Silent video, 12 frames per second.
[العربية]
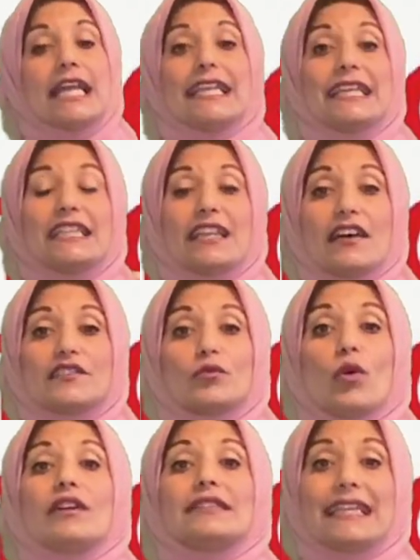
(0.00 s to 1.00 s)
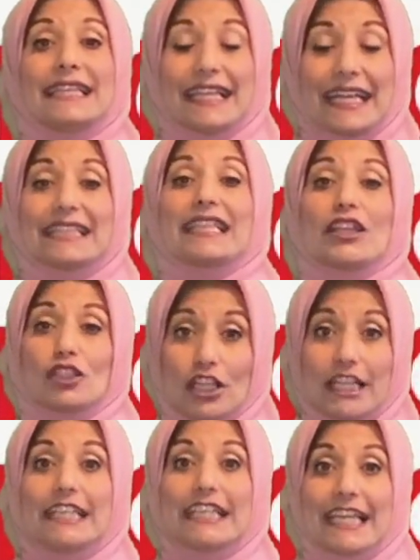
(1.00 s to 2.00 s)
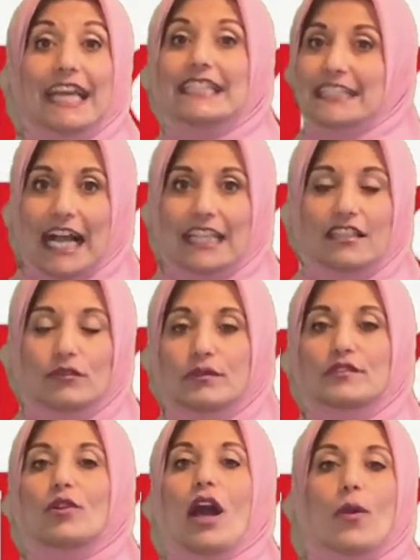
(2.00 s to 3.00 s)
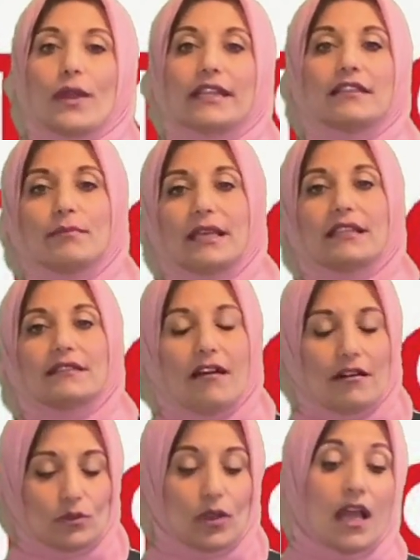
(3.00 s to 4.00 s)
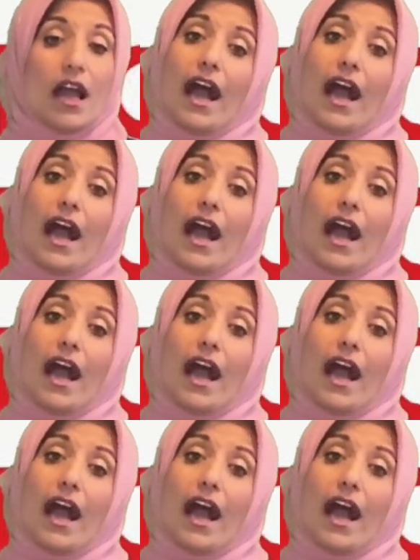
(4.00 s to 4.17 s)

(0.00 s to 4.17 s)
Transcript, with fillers: لان الاصوات اللي جت عن طريق اللجان اتعدت بسرعه وكانت باينه انها اكتر